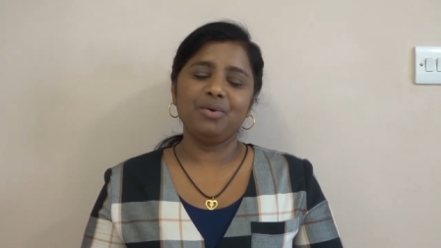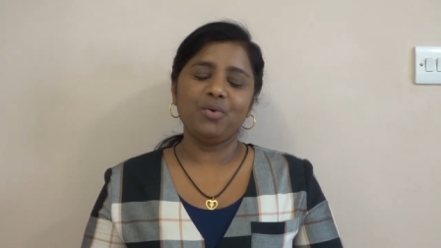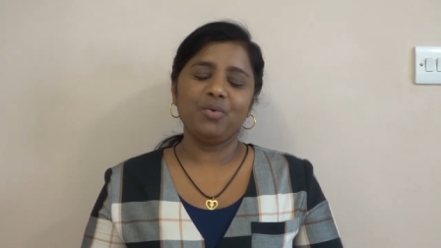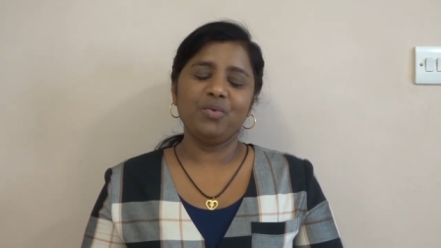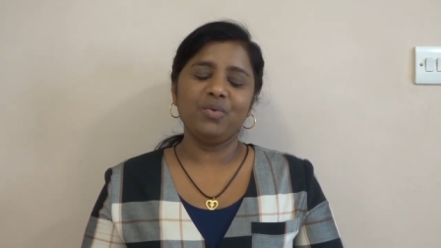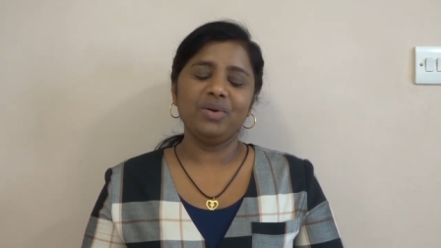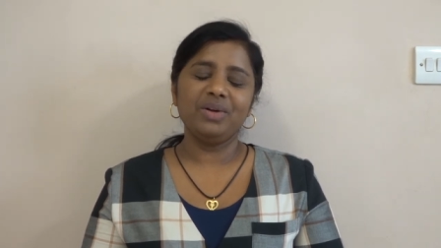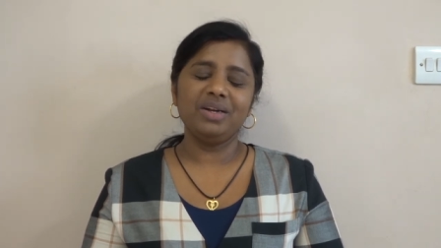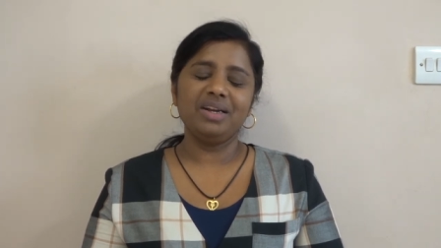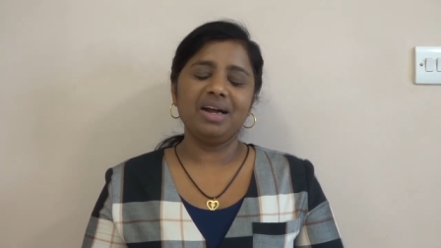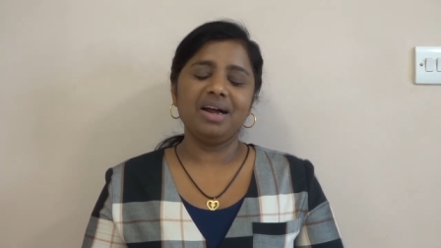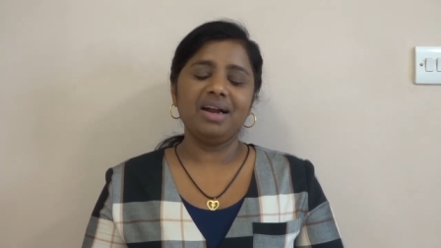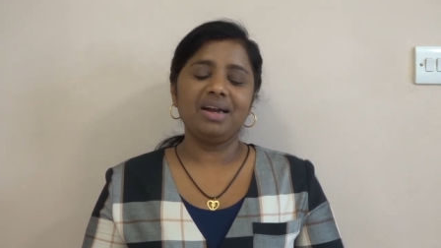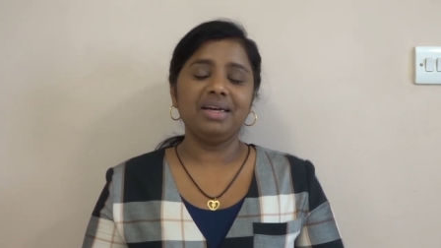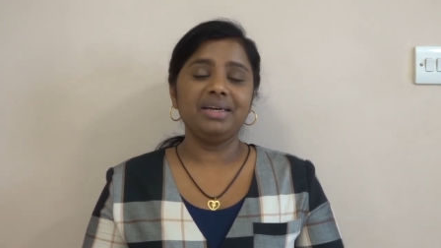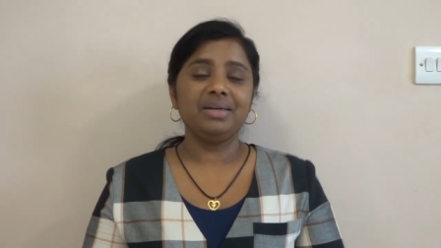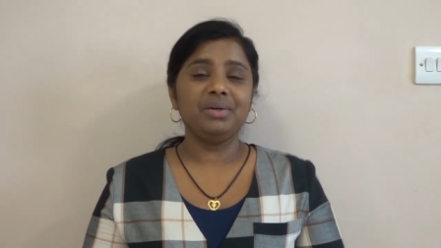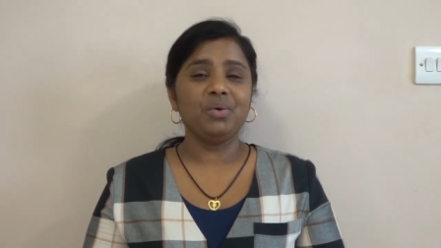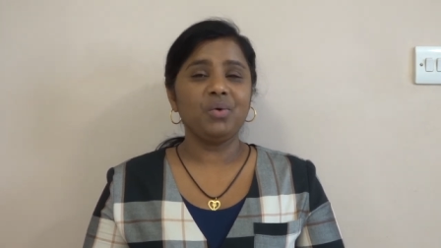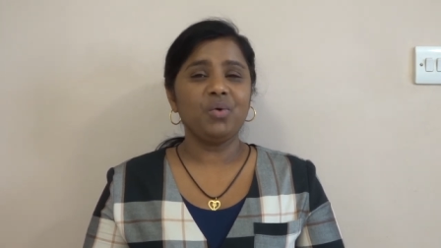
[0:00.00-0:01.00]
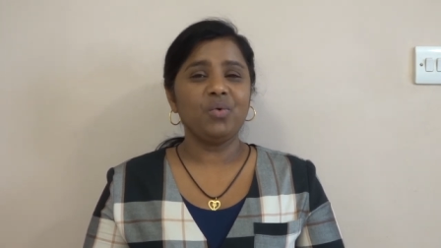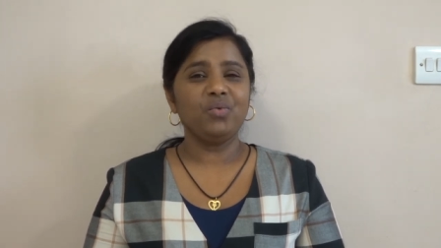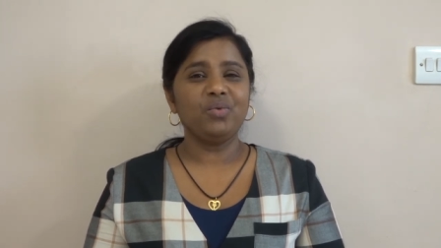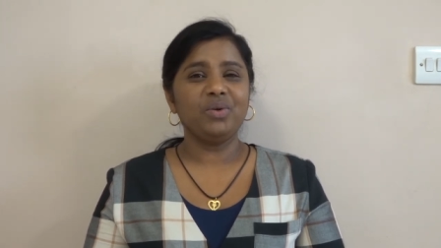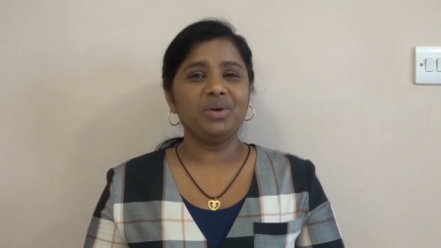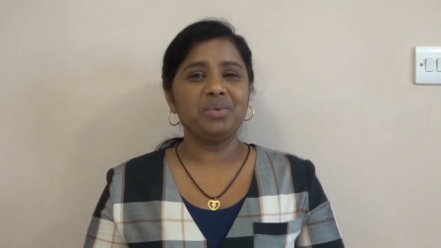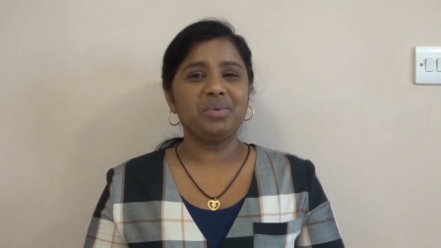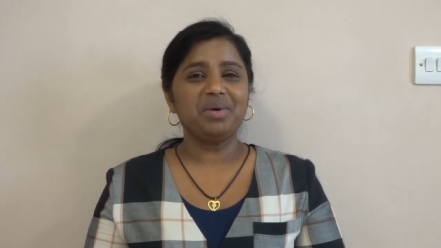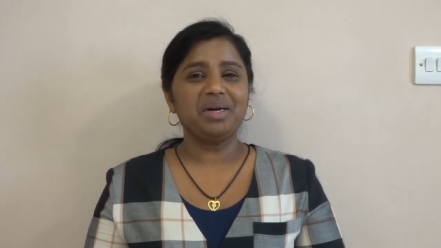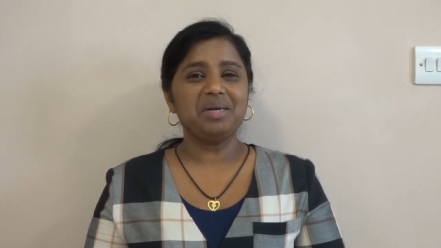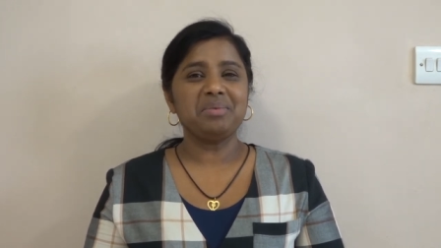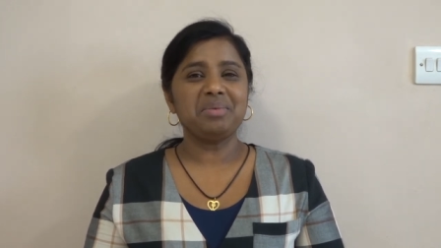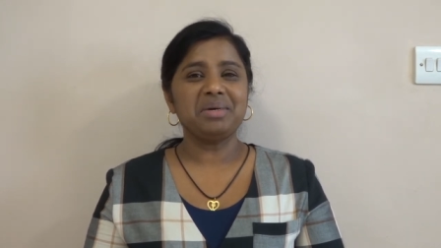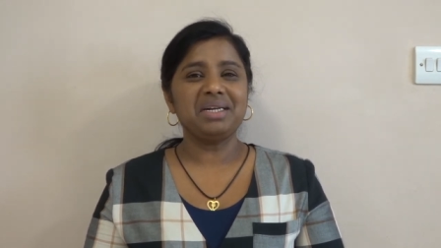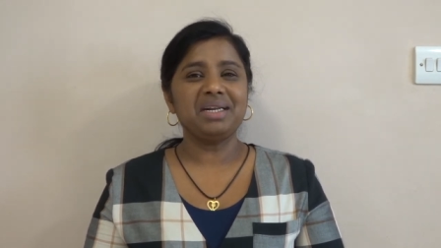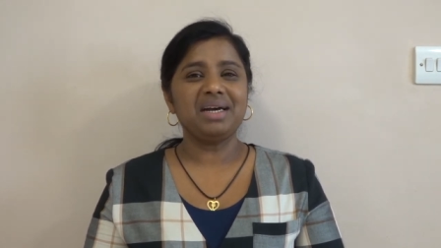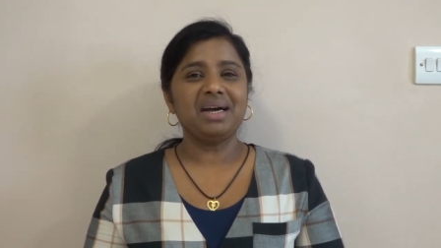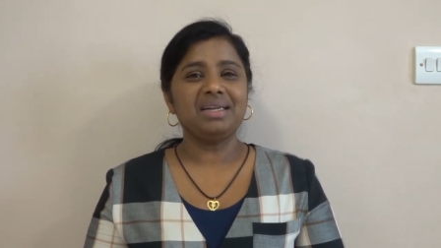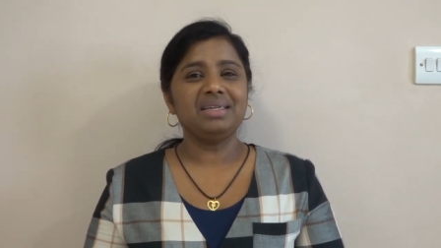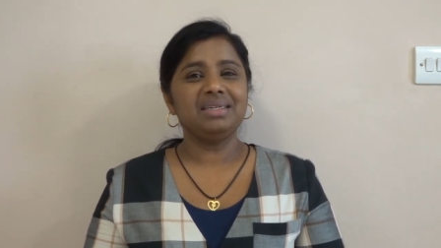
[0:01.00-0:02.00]
ஒவ்வொரு நாளைக்கு ஒவ்வொரு பழம்
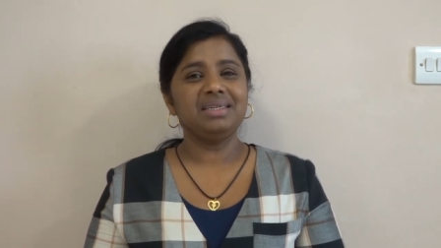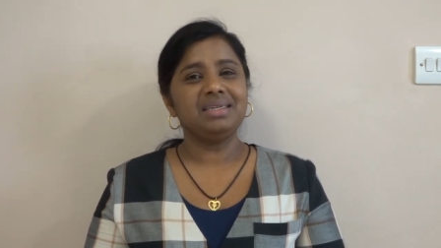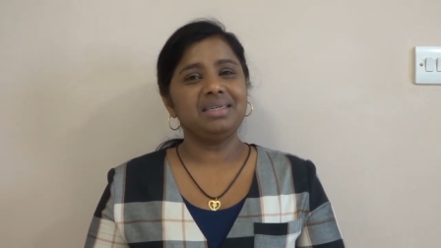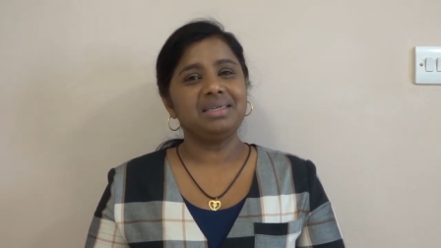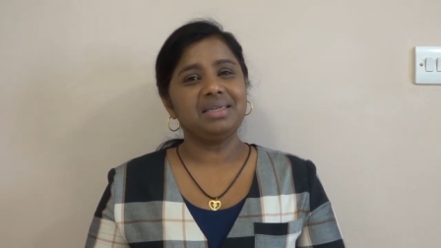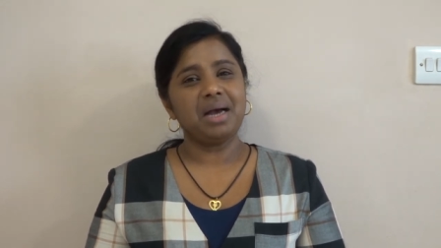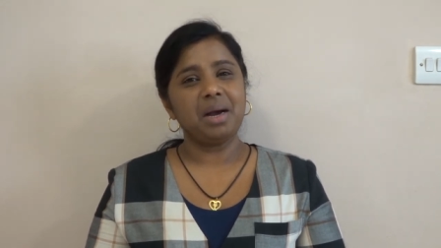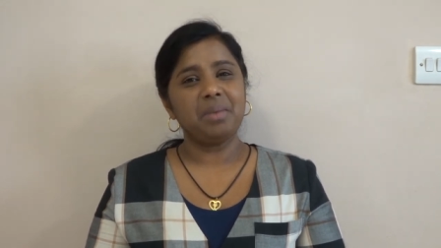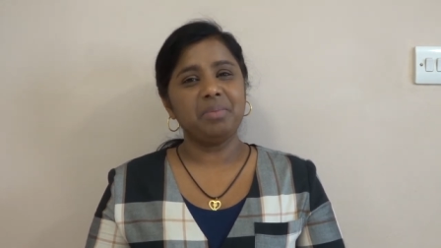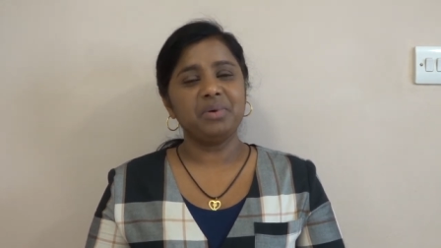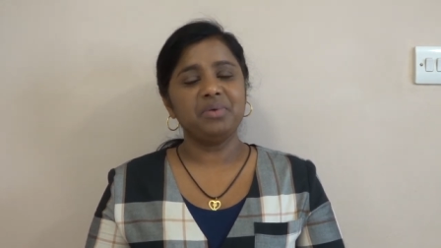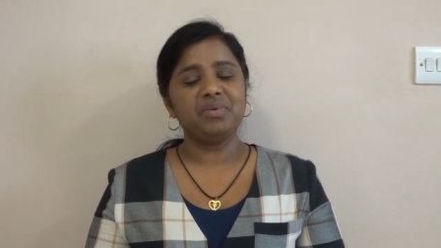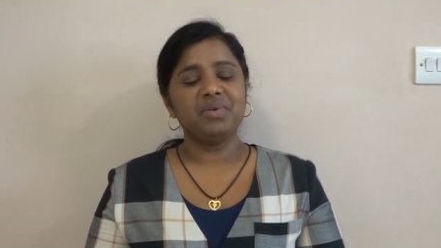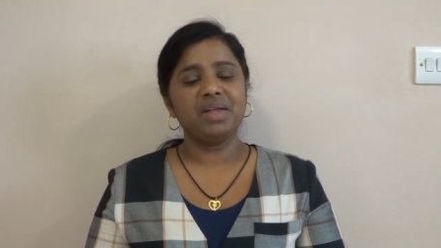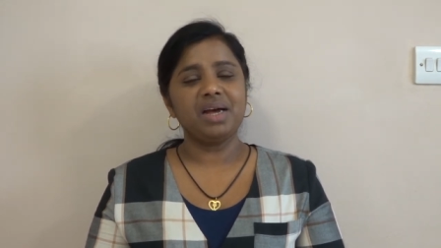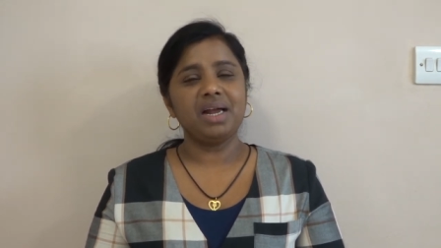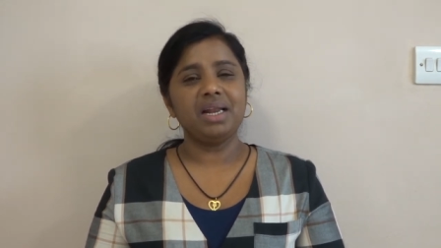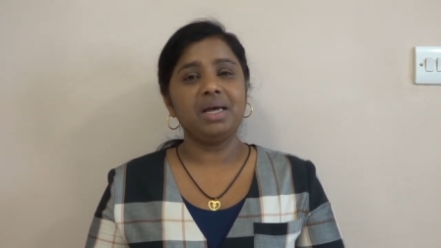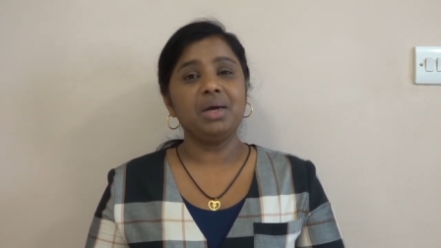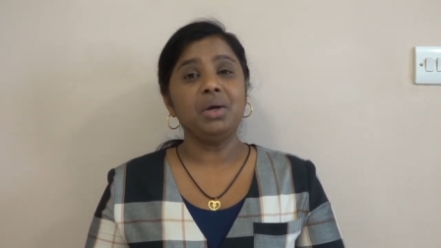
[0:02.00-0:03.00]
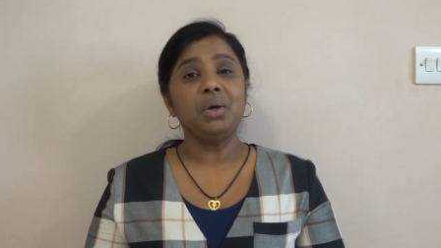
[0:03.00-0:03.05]
வந்தாலும் சாப்பிடுவதால